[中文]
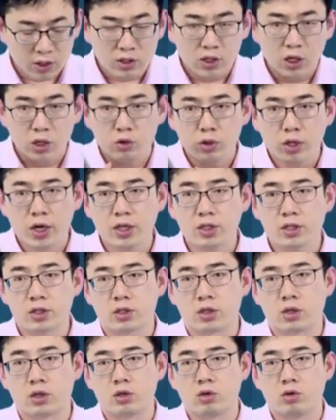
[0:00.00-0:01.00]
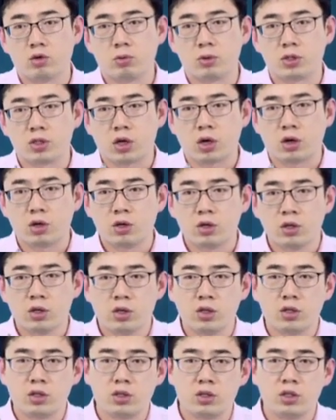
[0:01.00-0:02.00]
在最开始，我们知道，
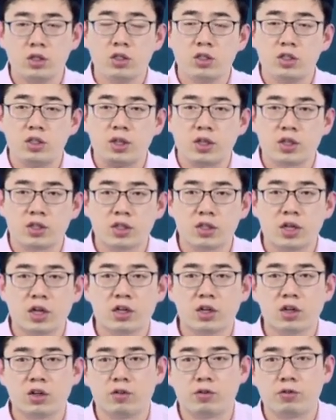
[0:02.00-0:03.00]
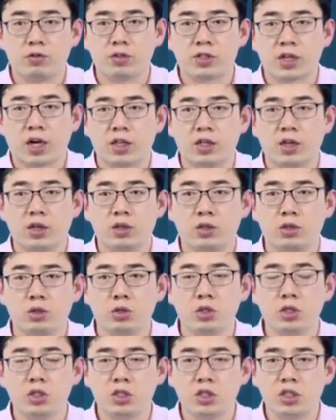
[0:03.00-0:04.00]
其实企业的生产是很复杂的，
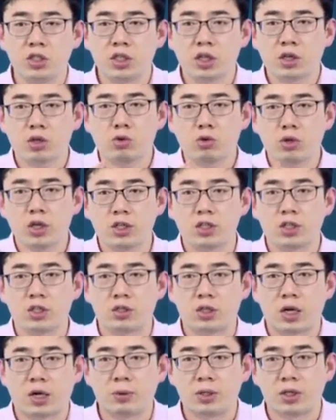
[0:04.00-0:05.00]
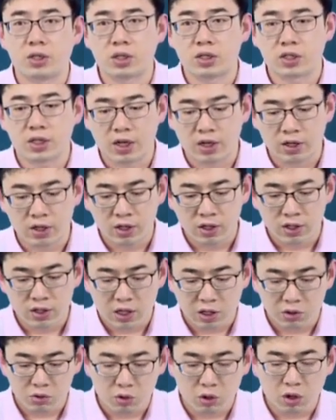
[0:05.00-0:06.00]
尤其是一些工业生产品的生产，
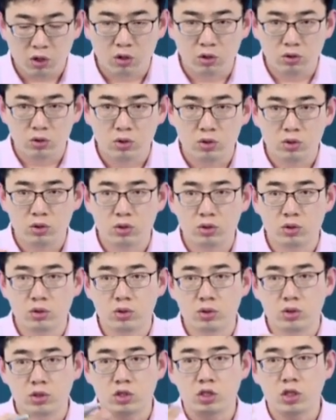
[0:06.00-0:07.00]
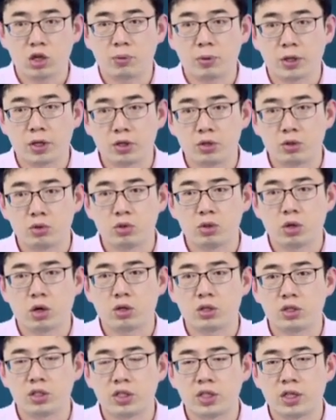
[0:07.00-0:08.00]
它需要设备，需
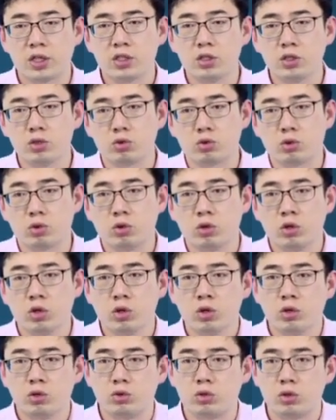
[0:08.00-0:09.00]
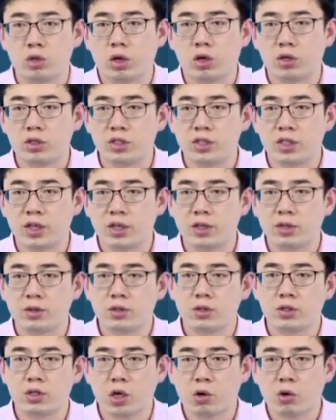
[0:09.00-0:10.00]
要这些技术，需要一些
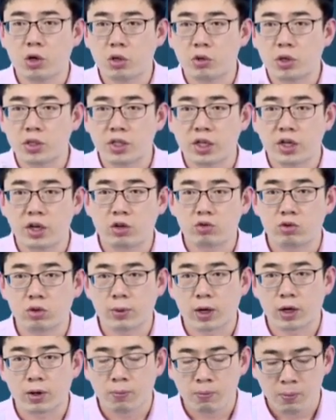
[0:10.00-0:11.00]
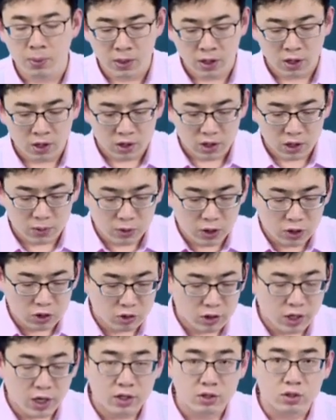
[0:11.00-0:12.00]
相关的原材料，对吧？那么在
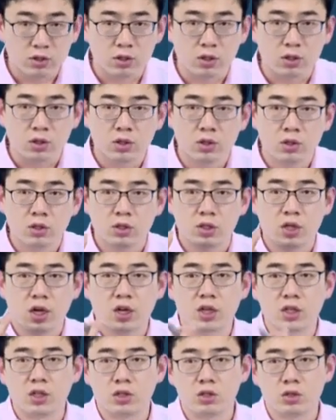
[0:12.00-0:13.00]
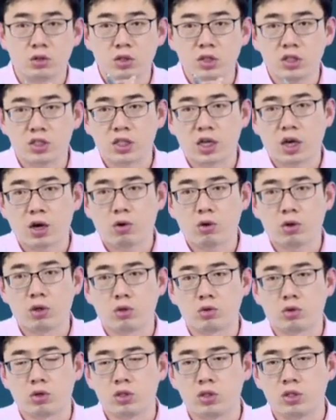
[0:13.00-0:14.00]
最开始，它可能只有一家或
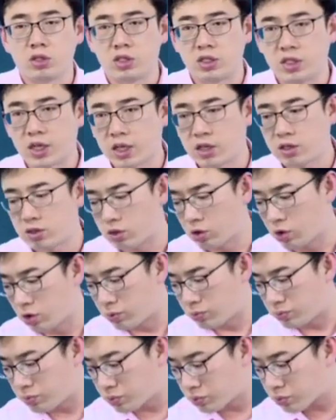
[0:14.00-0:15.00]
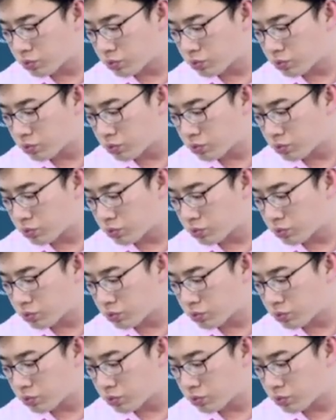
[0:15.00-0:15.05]
者说几家的时候，